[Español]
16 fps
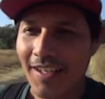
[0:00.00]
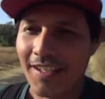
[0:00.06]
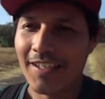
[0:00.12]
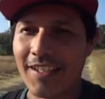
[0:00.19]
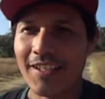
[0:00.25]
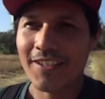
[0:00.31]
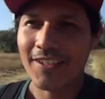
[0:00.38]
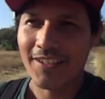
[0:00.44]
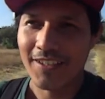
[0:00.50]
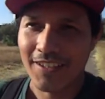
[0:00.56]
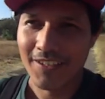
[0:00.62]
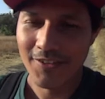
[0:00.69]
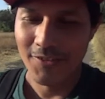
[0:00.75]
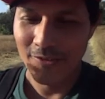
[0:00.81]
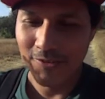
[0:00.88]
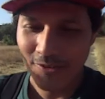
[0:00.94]
y
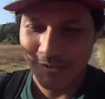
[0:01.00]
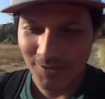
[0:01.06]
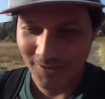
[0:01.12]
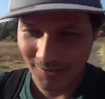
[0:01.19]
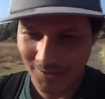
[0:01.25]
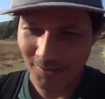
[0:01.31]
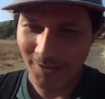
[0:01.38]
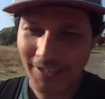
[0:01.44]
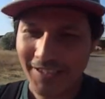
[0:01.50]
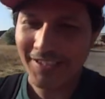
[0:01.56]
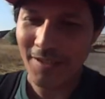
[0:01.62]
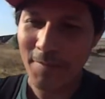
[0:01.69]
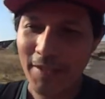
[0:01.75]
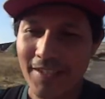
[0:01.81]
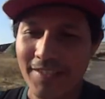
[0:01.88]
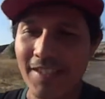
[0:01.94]
unos turistas
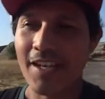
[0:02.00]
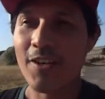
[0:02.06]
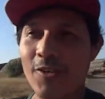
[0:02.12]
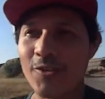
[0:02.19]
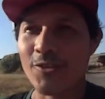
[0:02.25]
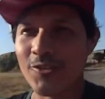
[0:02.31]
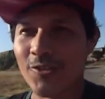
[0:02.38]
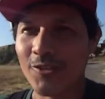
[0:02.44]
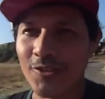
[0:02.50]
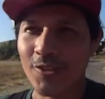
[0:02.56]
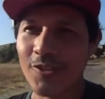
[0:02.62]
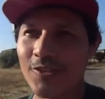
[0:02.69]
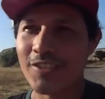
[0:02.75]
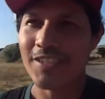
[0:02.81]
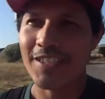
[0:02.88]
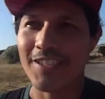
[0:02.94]
también estaban con
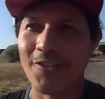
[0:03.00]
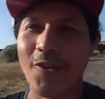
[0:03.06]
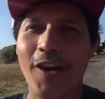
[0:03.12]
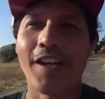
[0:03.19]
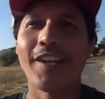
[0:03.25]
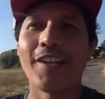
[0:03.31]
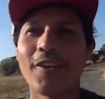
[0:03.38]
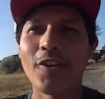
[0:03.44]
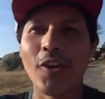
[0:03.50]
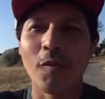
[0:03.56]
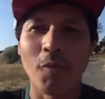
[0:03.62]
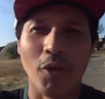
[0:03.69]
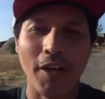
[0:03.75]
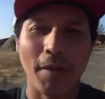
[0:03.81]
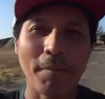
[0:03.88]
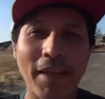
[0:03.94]
nosotros y nos ganaron
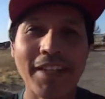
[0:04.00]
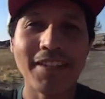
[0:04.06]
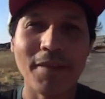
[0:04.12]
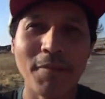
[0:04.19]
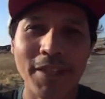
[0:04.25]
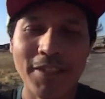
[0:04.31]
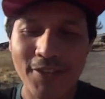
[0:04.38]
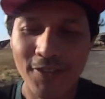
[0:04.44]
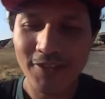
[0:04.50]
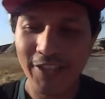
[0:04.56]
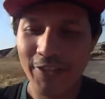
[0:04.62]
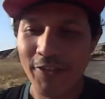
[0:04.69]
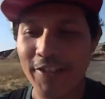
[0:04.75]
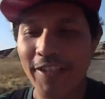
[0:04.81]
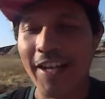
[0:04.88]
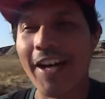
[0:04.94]
como que 20 metros,
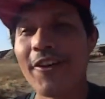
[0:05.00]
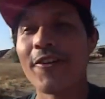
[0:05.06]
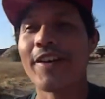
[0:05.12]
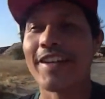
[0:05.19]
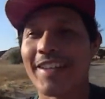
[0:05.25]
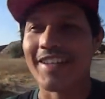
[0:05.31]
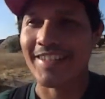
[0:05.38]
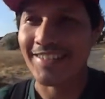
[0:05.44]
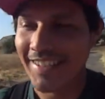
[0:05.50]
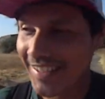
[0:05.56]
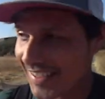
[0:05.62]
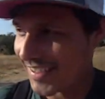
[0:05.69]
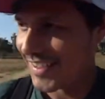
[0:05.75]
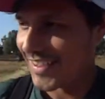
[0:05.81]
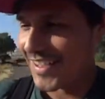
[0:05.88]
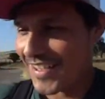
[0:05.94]
ellos llegaron a ingresar.